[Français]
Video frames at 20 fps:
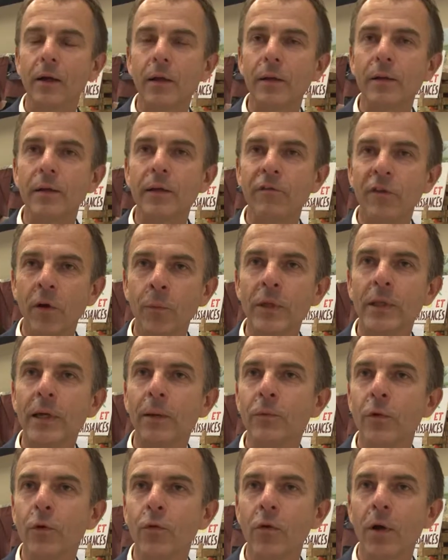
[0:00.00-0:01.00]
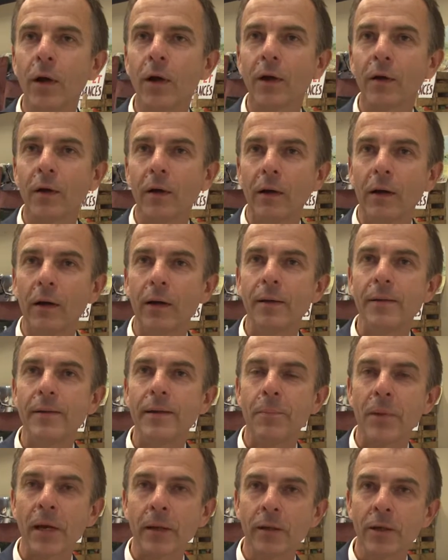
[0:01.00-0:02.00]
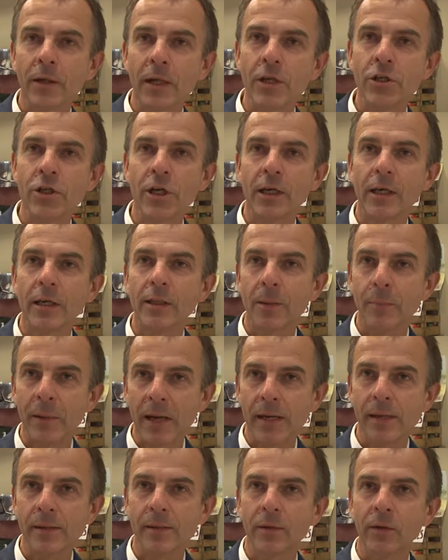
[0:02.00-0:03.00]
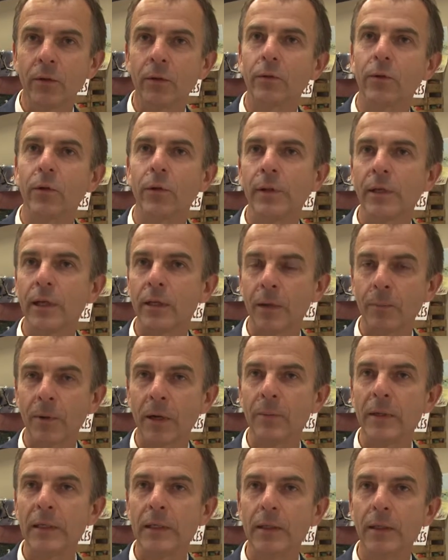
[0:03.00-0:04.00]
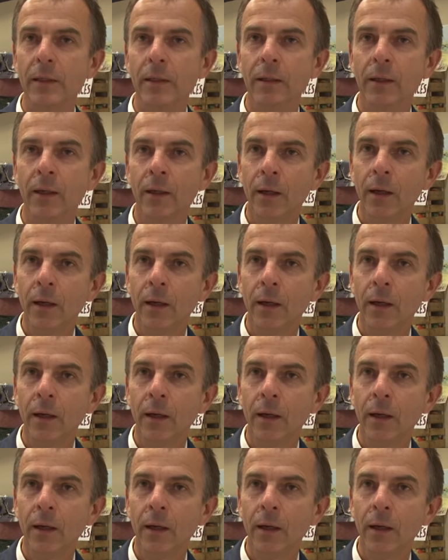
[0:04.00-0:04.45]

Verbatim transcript: C'est formidable de voir euh, ces personnes âgées qui étaient présentes euh, cet après-midi.